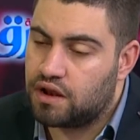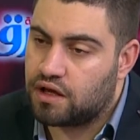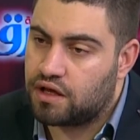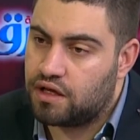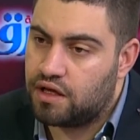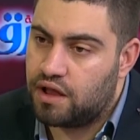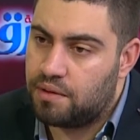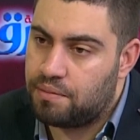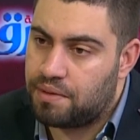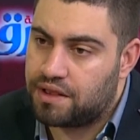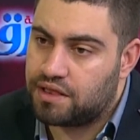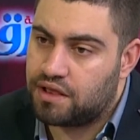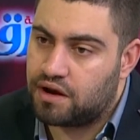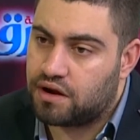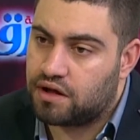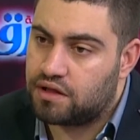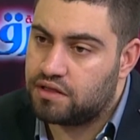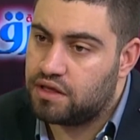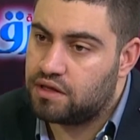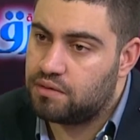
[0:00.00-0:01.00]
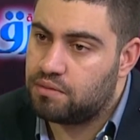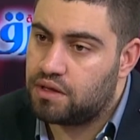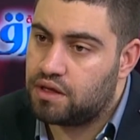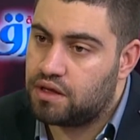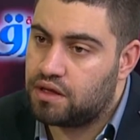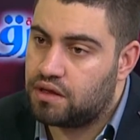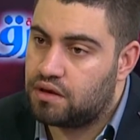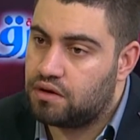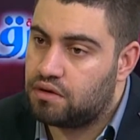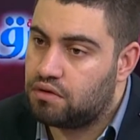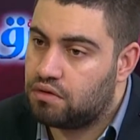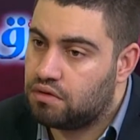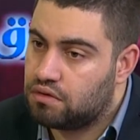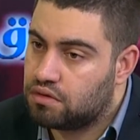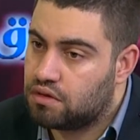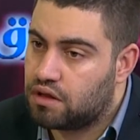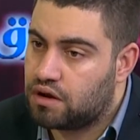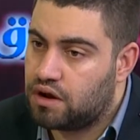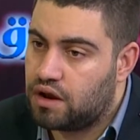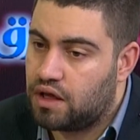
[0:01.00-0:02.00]
البلده القديمه انه
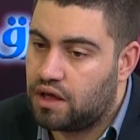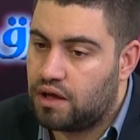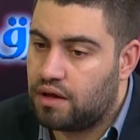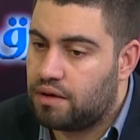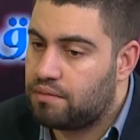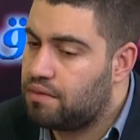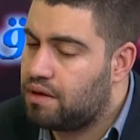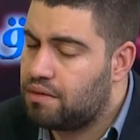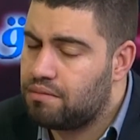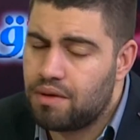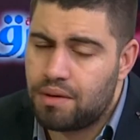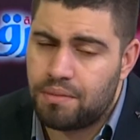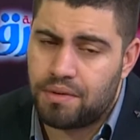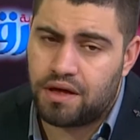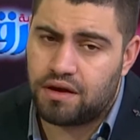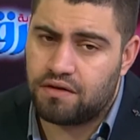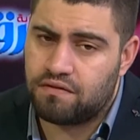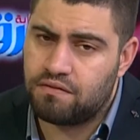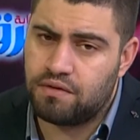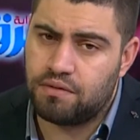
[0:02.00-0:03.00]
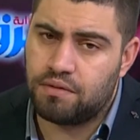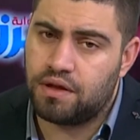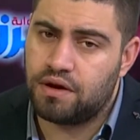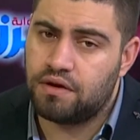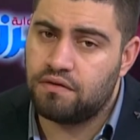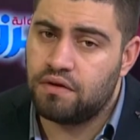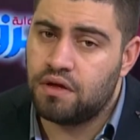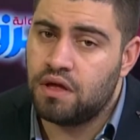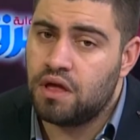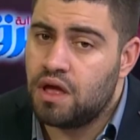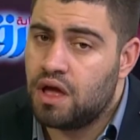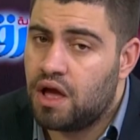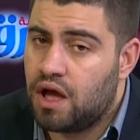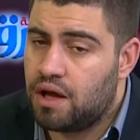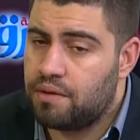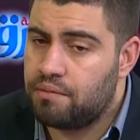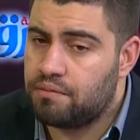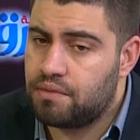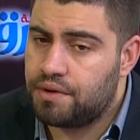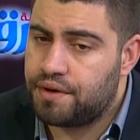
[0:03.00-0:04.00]
يضلها ما بعرف ما بعرف
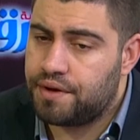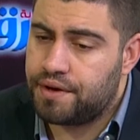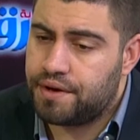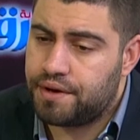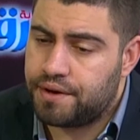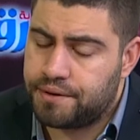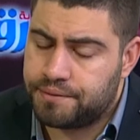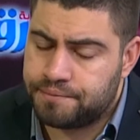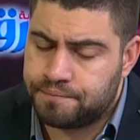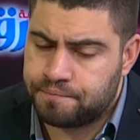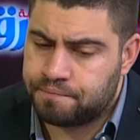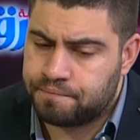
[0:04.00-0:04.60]
اما